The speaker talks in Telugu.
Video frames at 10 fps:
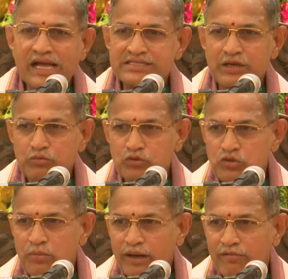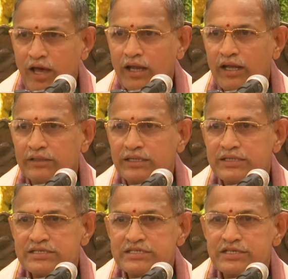అసలు ముందు మనం ఆరాధన
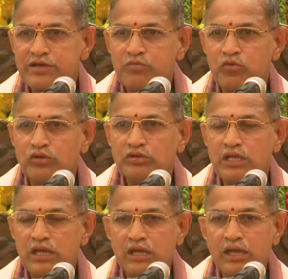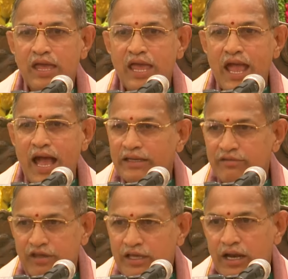చేసే మూర్తి
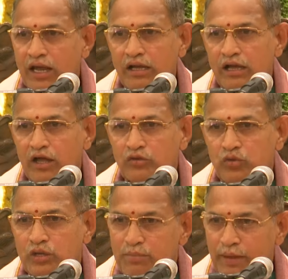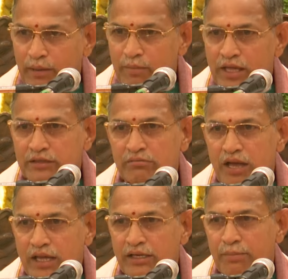అది విగ్రహం కాదు అది పరమాత్మ
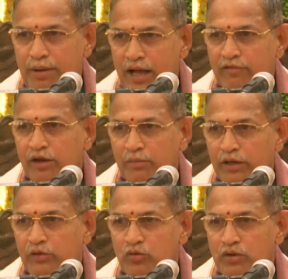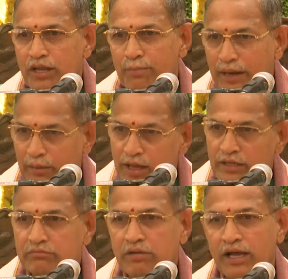అన్న భావన మనకుంటే
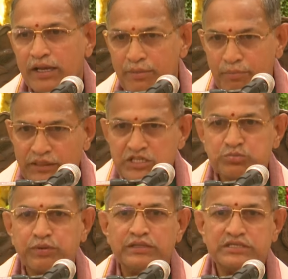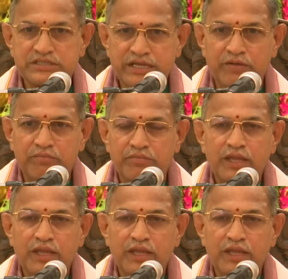పరమాత్మగానే ప్రతిస్పందిస్తాడు